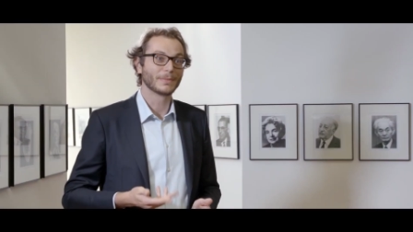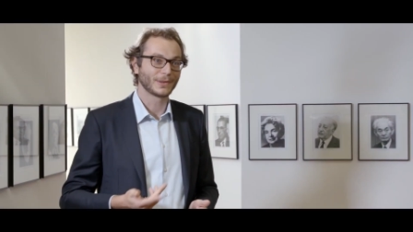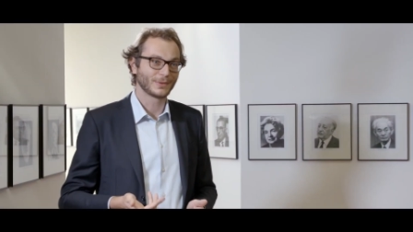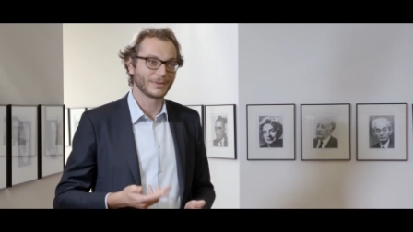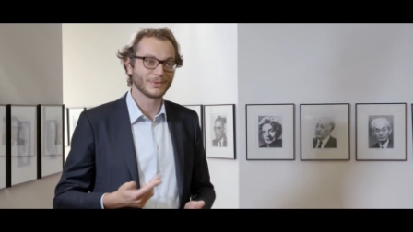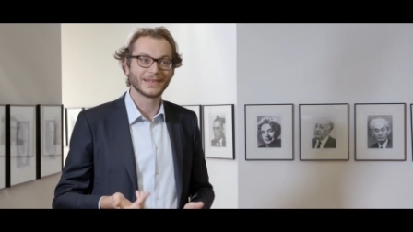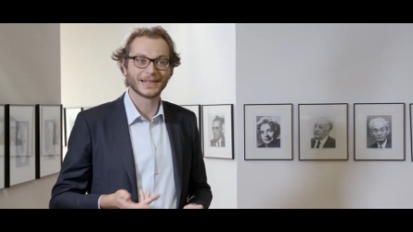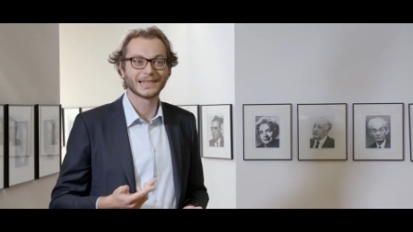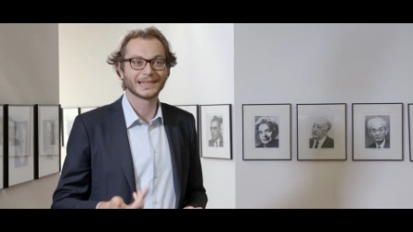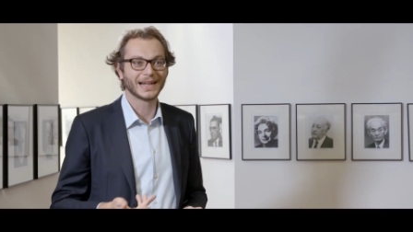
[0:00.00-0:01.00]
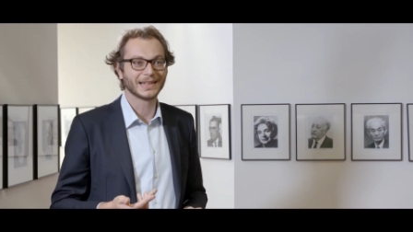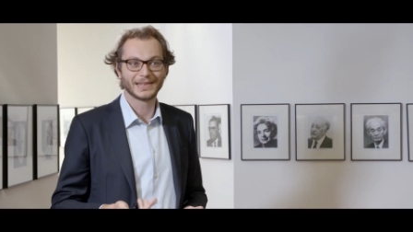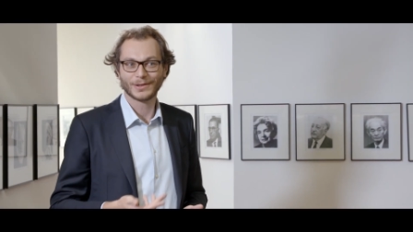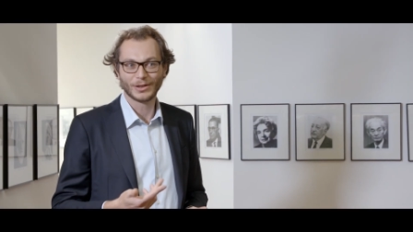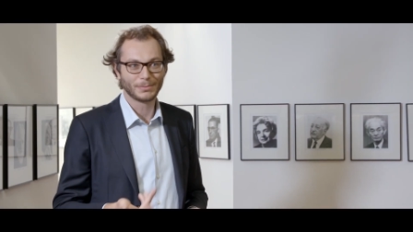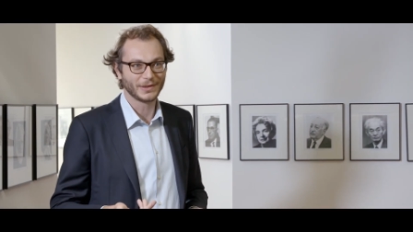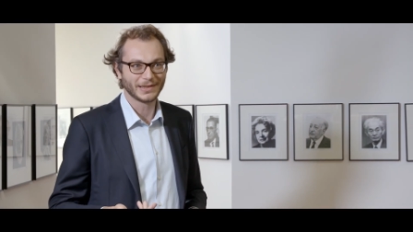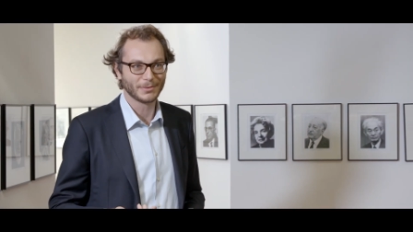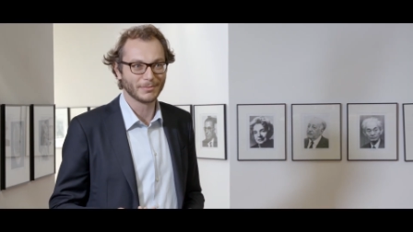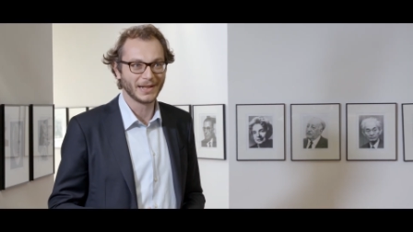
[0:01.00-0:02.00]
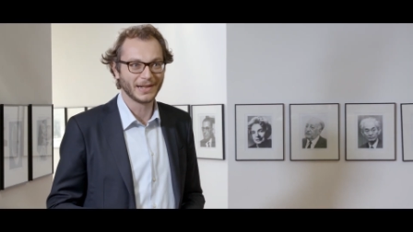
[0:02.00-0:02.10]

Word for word: con le persone più interessanti e con le poesie più